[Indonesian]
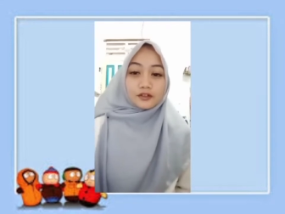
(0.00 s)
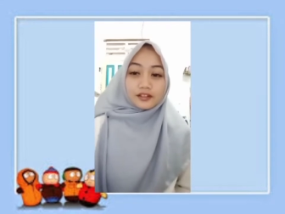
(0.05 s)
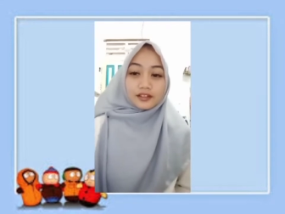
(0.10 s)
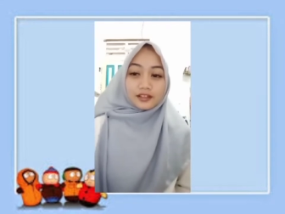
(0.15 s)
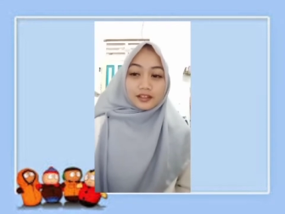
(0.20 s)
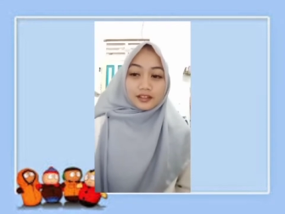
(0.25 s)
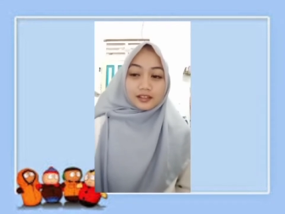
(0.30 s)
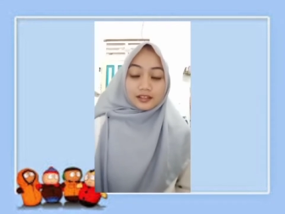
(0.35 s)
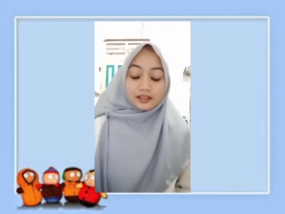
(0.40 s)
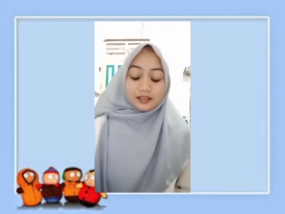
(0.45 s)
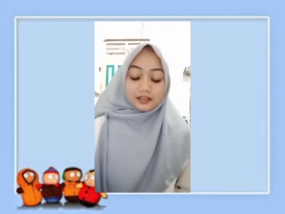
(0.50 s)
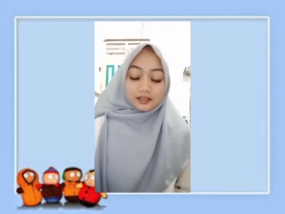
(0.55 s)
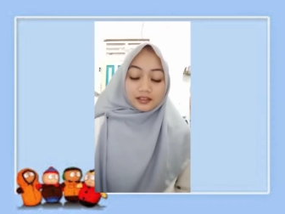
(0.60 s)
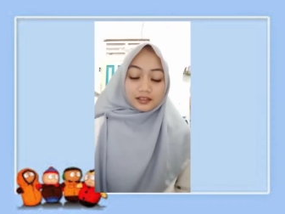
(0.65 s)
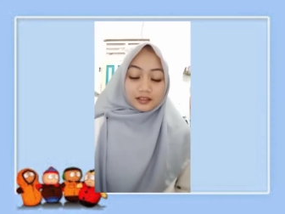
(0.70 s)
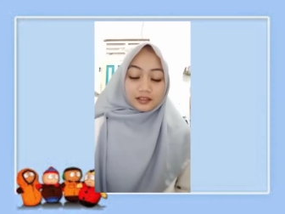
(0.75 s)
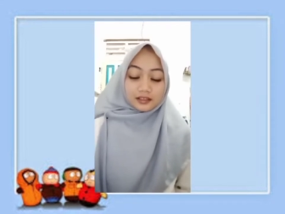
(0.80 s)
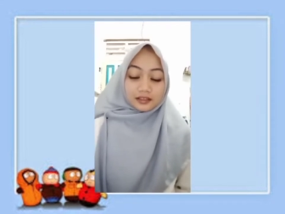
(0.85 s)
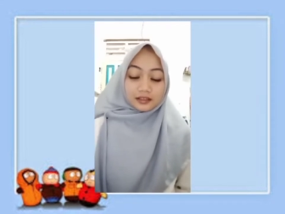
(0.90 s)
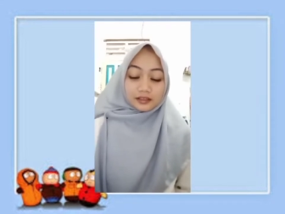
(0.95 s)
Oke,
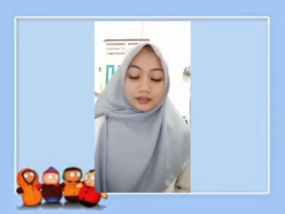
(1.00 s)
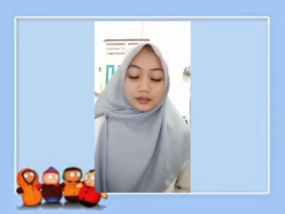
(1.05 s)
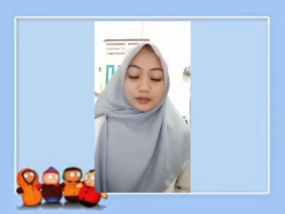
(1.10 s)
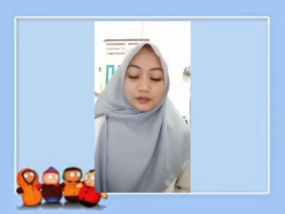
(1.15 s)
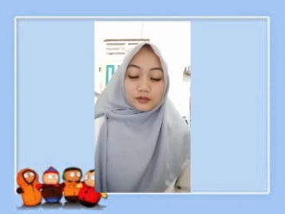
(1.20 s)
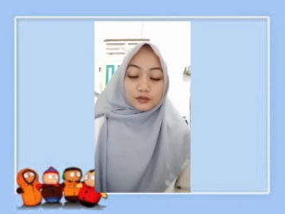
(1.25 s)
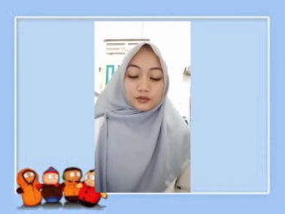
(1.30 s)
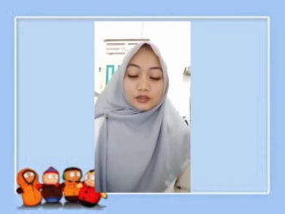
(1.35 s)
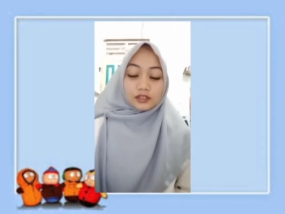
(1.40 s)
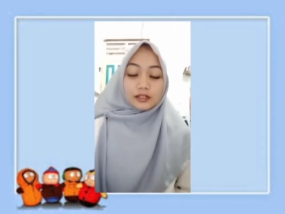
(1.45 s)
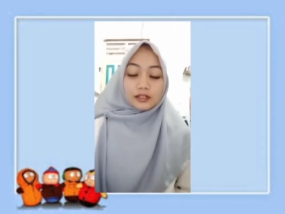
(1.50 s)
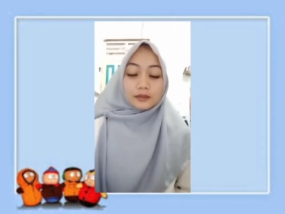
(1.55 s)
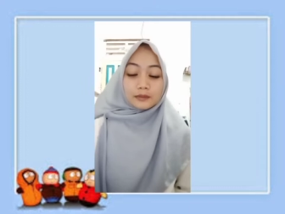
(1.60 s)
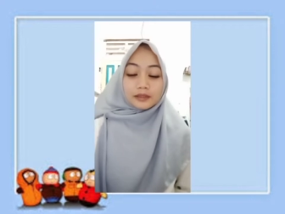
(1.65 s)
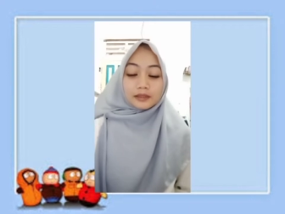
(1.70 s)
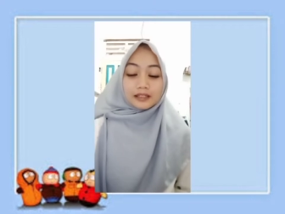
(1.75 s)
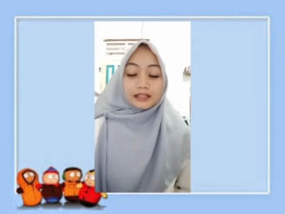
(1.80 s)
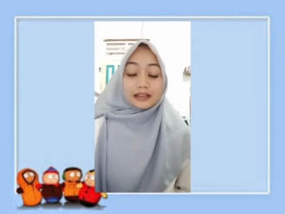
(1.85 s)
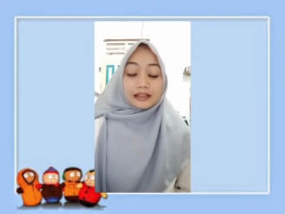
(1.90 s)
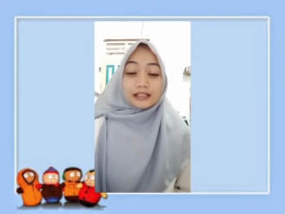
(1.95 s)
karena sudah
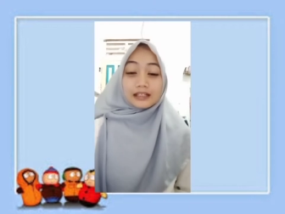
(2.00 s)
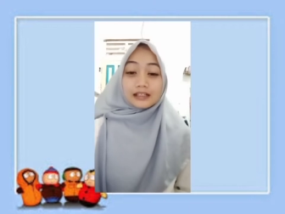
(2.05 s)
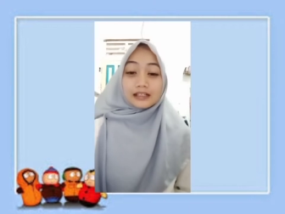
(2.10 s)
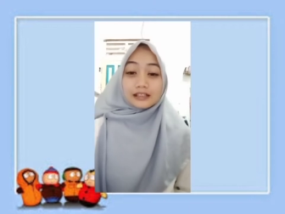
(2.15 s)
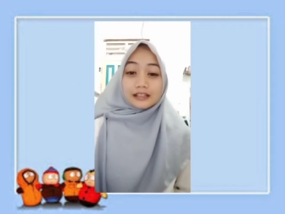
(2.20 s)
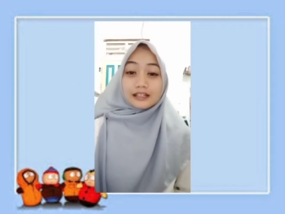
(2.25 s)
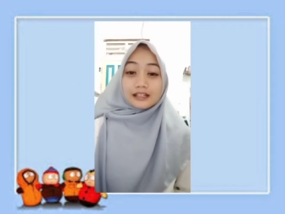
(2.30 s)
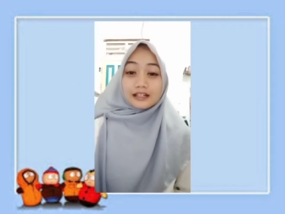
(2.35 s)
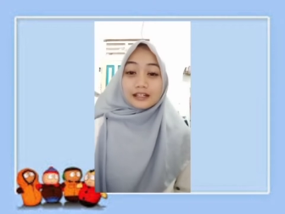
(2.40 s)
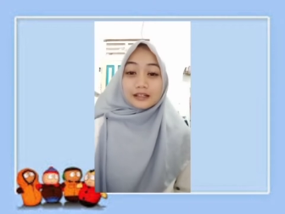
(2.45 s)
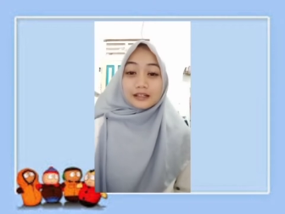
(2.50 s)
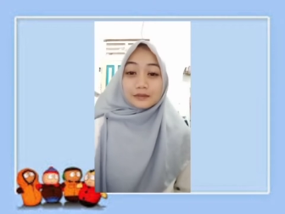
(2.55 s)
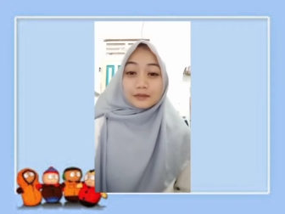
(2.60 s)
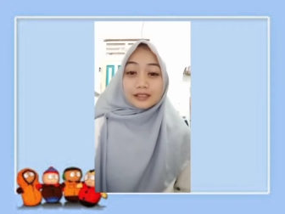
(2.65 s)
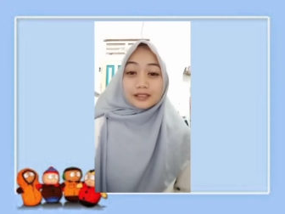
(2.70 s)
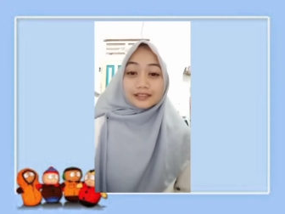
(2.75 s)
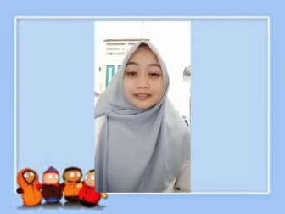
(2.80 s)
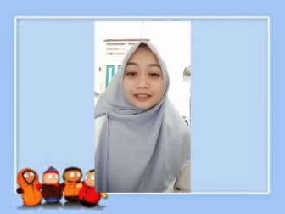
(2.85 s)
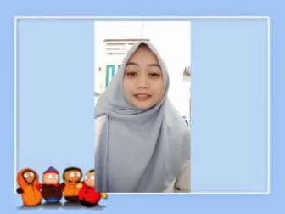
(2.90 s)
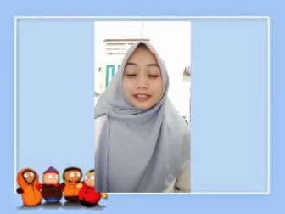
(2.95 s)
lama kita tidak
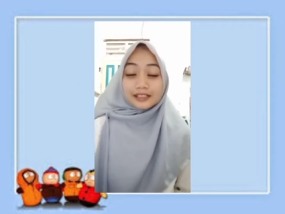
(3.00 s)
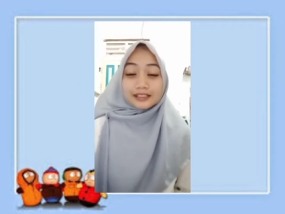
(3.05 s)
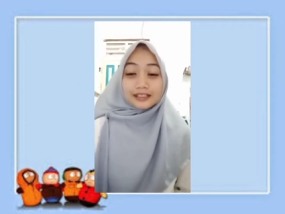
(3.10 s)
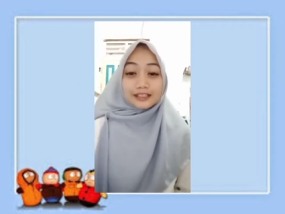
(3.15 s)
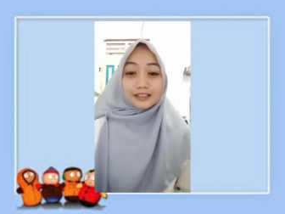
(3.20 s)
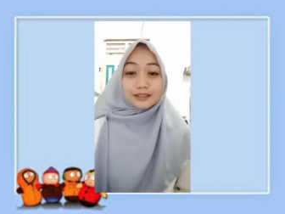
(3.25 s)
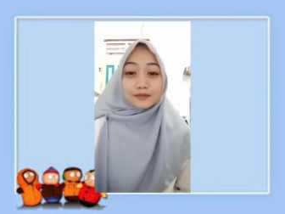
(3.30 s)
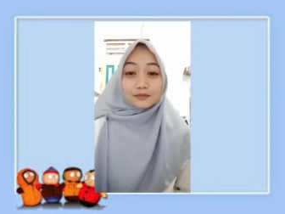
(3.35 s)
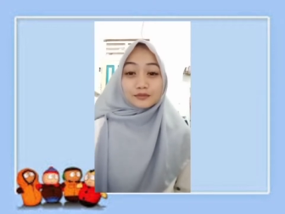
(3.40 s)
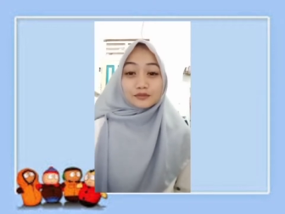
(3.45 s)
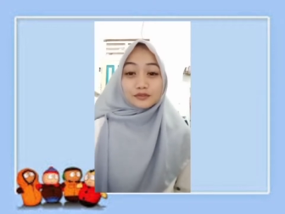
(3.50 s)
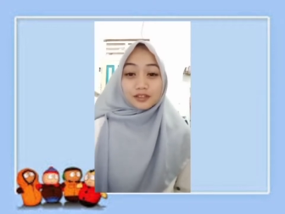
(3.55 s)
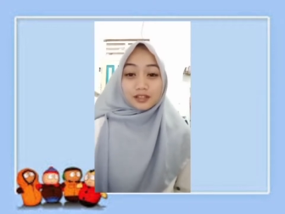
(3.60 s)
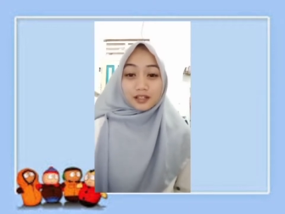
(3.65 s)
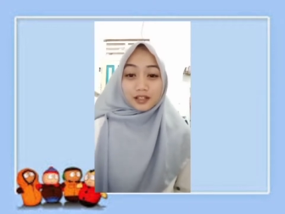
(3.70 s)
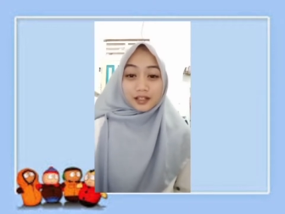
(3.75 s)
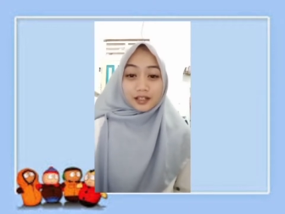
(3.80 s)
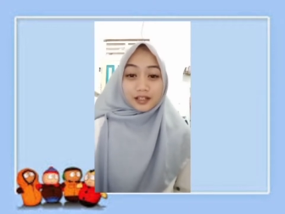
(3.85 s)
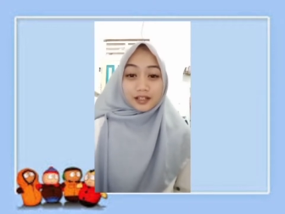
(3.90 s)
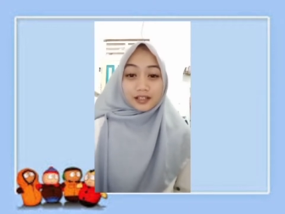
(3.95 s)
belajar tatap
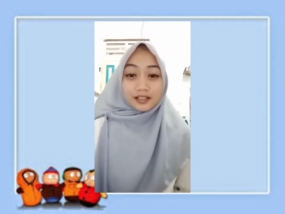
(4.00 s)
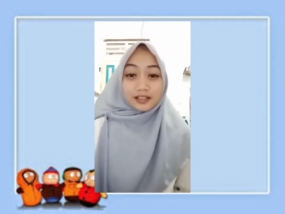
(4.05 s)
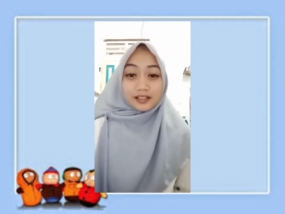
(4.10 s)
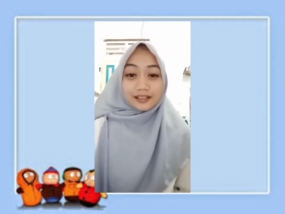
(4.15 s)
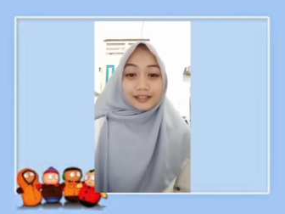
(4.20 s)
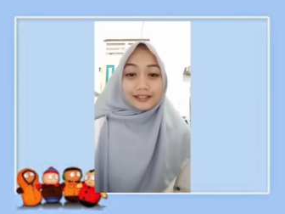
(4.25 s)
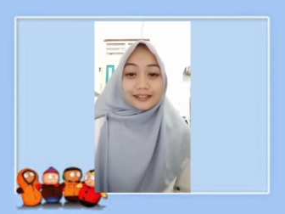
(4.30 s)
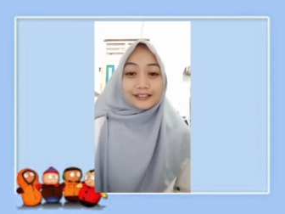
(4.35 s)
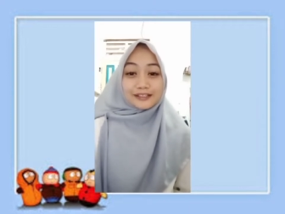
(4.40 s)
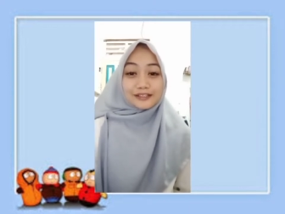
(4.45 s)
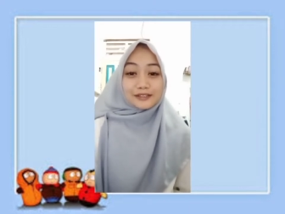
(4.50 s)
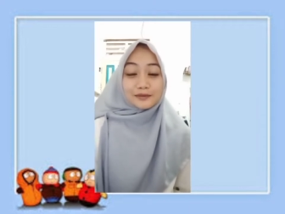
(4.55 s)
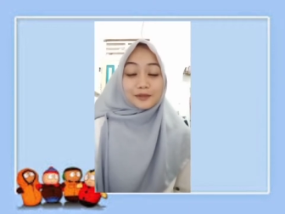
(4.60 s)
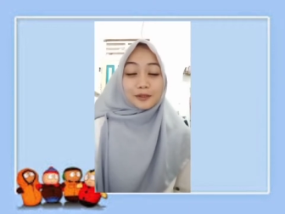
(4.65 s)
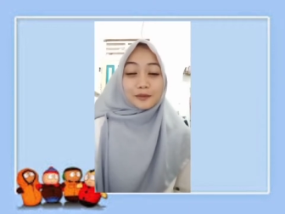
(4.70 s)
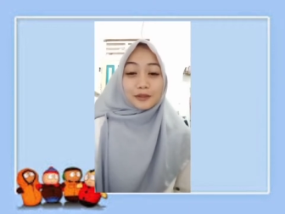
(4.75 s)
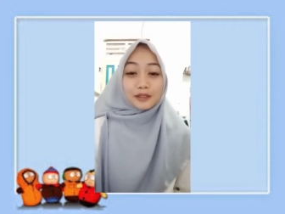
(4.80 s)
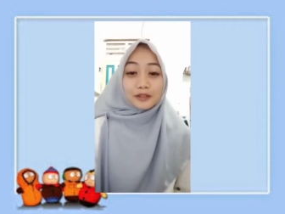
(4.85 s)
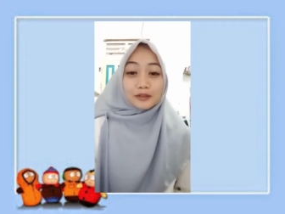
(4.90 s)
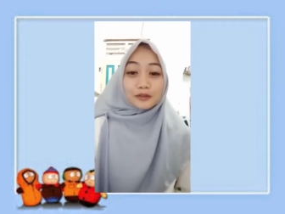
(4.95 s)
muka yang
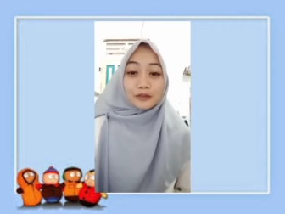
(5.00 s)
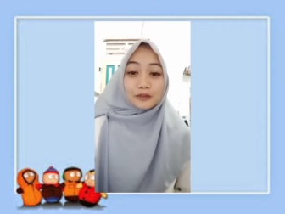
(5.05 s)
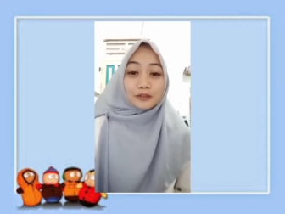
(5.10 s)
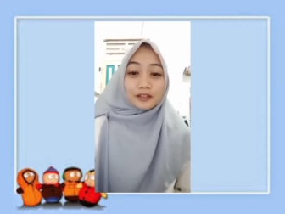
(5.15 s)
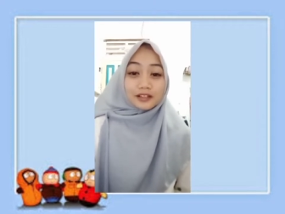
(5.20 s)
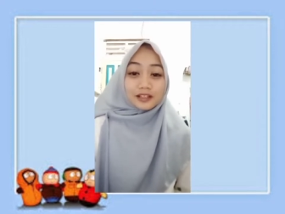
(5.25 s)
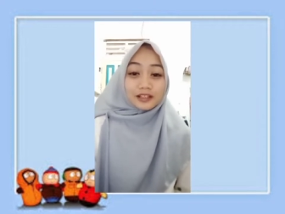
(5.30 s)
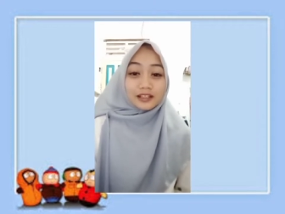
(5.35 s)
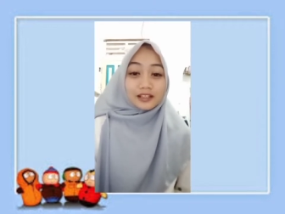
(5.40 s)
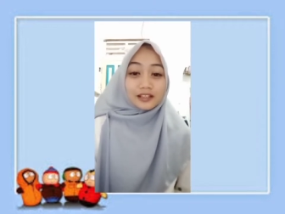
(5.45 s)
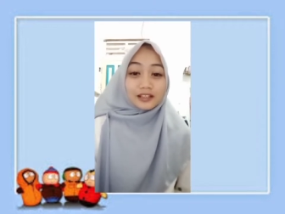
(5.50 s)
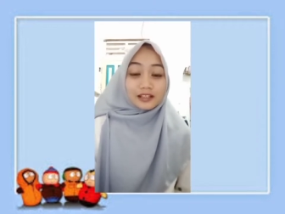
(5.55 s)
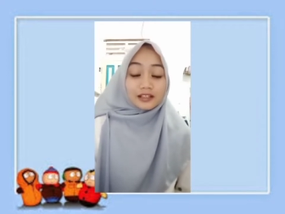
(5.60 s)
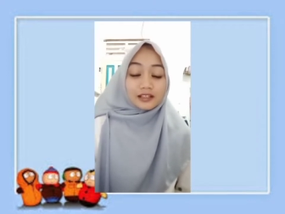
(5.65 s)
disebabkan oleh